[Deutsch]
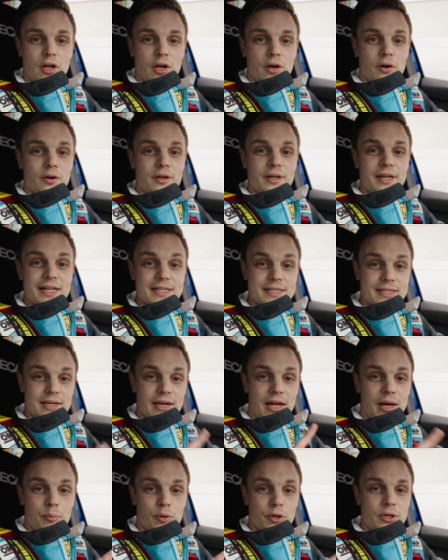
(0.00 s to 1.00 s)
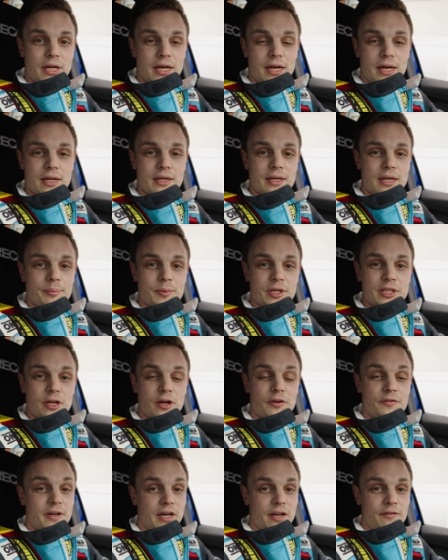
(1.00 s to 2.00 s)
Und lasst ein Abo da, damit ihr
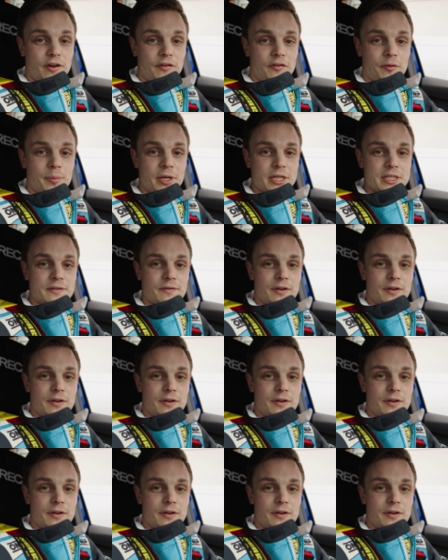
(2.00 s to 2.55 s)
auf keinen Fall verpasst,